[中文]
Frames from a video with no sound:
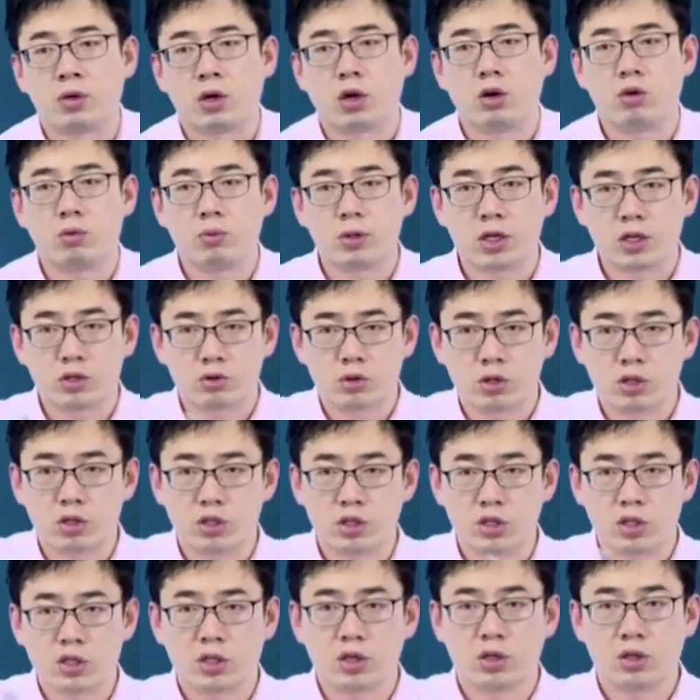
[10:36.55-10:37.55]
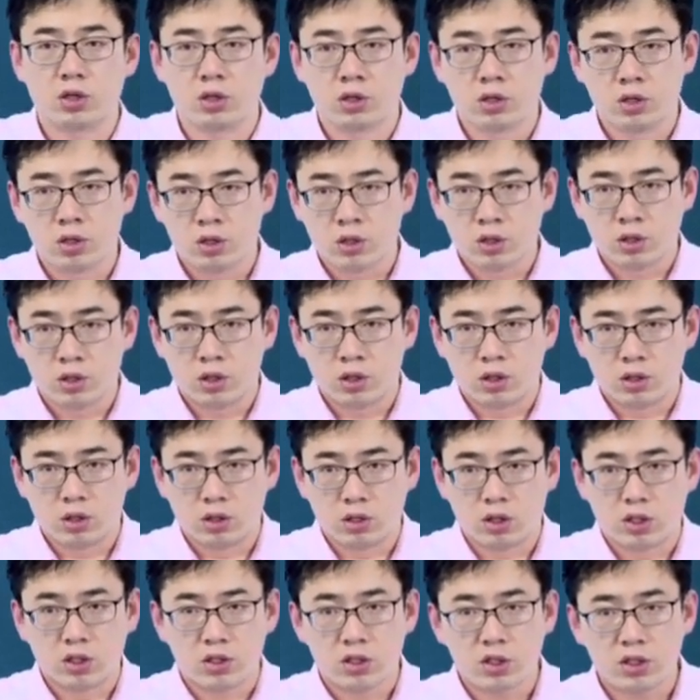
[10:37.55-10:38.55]
而我们在说的是一个
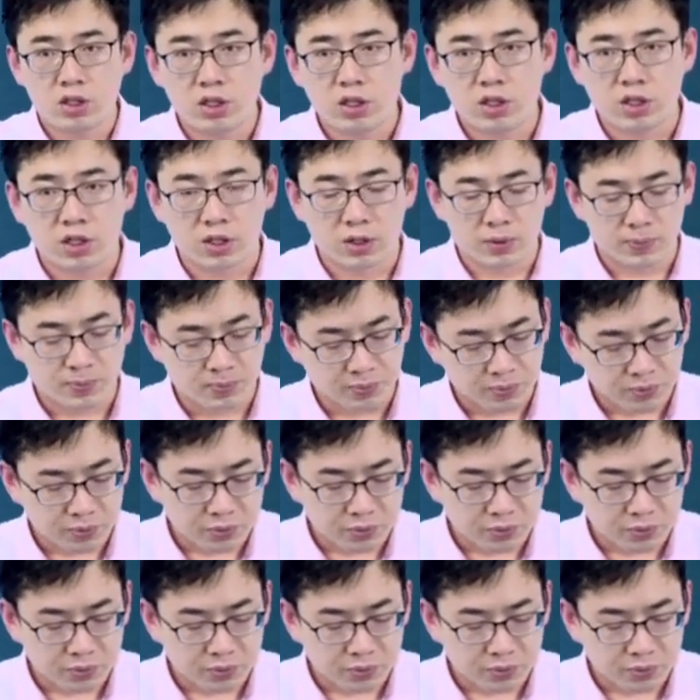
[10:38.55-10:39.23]
一个经济体，